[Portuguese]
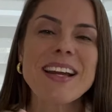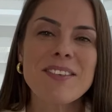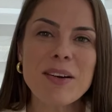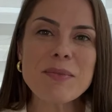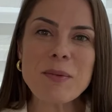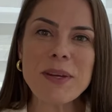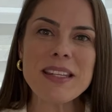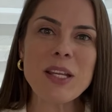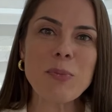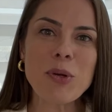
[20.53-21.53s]
Vamos
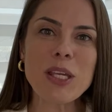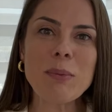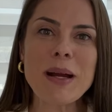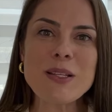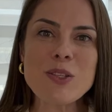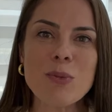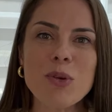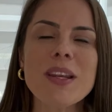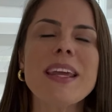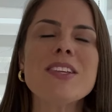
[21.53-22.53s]
aprender um pouquinho mais sobre
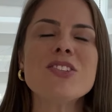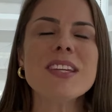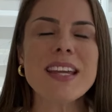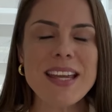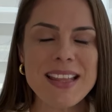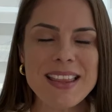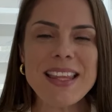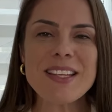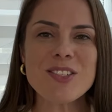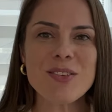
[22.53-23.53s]
o leite
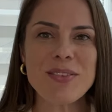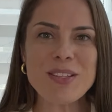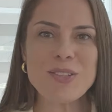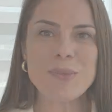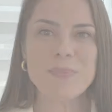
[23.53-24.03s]
neste vídeo.